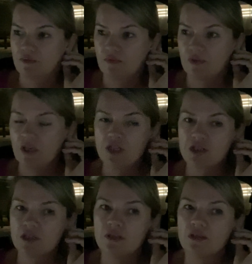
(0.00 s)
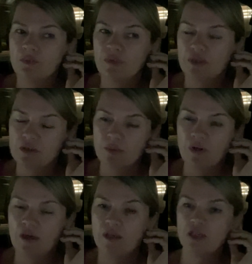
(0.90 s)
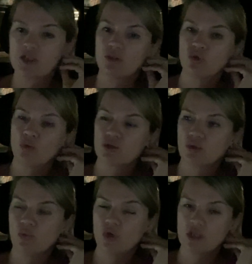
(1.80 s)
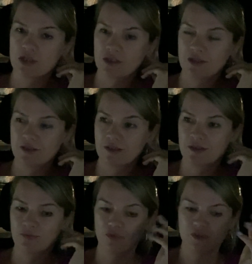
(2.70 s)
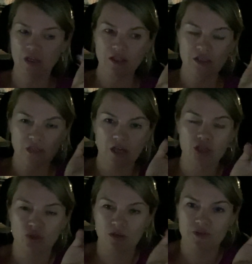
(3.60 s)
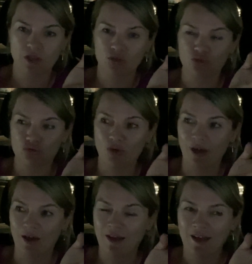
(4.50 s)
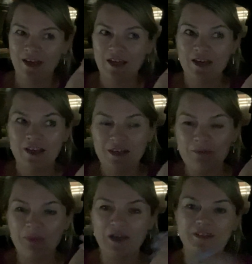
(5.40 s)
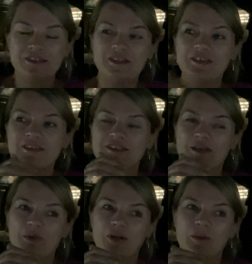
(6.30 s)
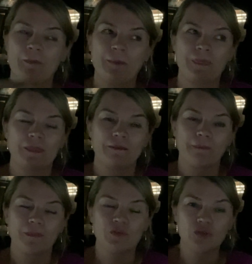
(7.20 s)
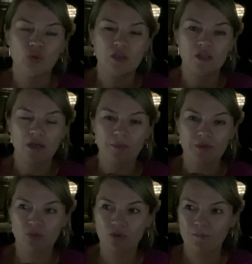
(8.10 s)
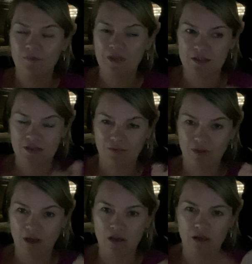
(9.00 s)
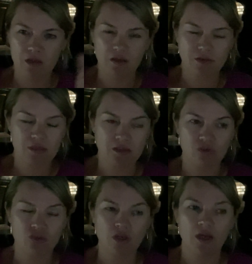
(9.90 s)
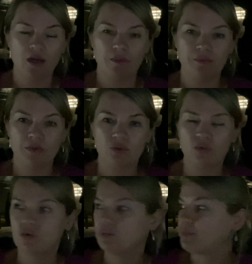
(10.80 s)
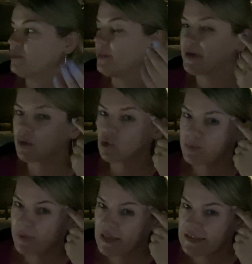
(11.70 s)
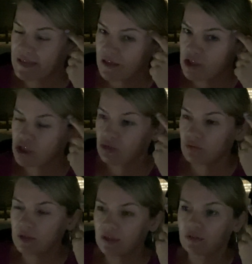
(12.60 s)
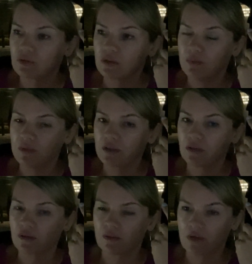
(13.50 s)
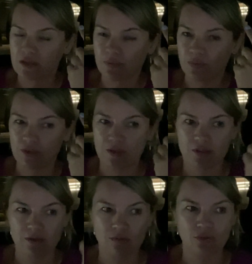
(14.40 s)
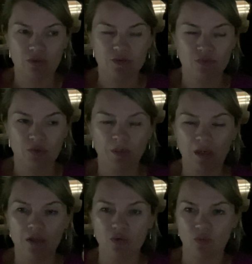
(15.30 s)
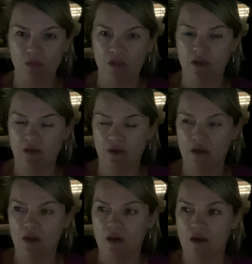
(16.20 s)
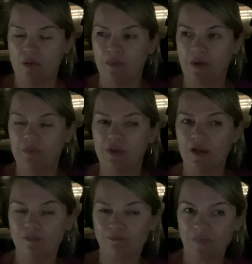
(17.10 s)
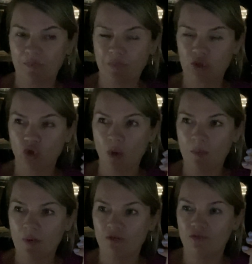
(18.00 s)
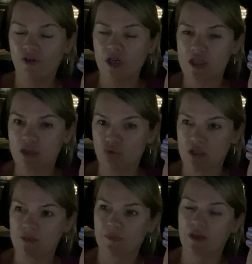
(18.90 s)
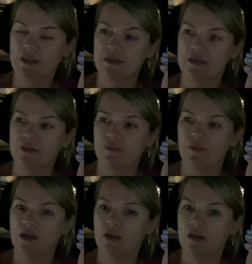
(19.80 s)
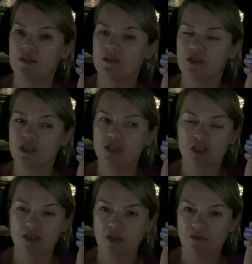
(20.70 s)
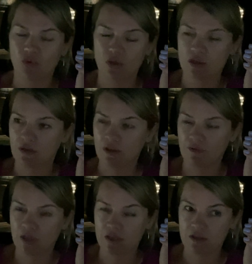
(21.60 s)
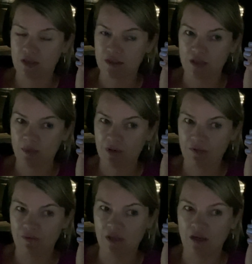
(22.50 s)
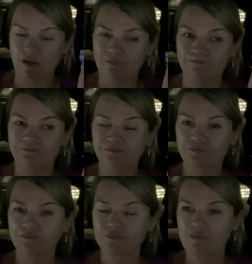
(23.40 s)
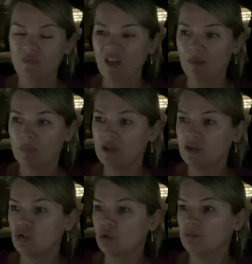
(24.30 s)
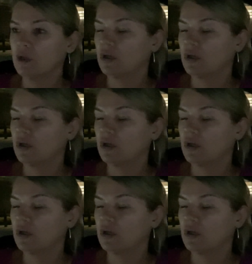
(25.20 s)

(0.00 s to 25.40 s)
Речь-то не об этом, а речь о том, что можешь ты с этим вот взять, ты знаешь, что ты взял чужое, и пойти это самое. В итоге я беру, оставлю, а я, я сказала уже, беру эту... Мне просто показалось, что это именно Raspberries. То есть вот малину мне пробили. Потом вышли уже из магазина. Эти женщины на входе, на выходе нас не проверили. Мы идем.